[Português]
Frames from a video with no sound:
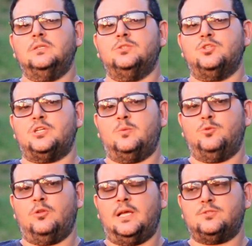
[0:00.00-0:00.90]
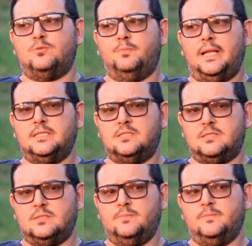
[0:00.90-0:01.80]
Djalmo Nolasco
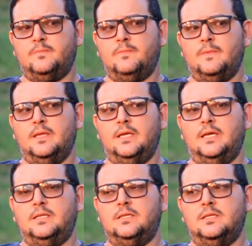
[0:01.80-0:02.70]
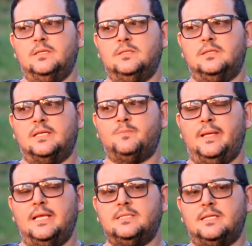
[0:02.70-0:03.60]
Prates, ele nas
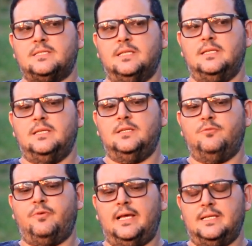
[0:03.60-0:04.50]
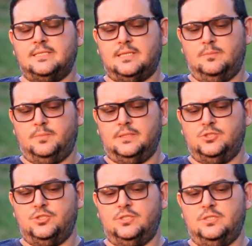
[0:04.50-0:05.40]
palestras dele ele fala sempre
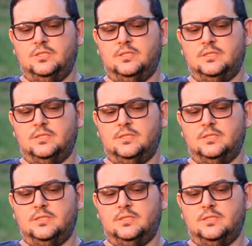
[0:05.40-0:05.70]
de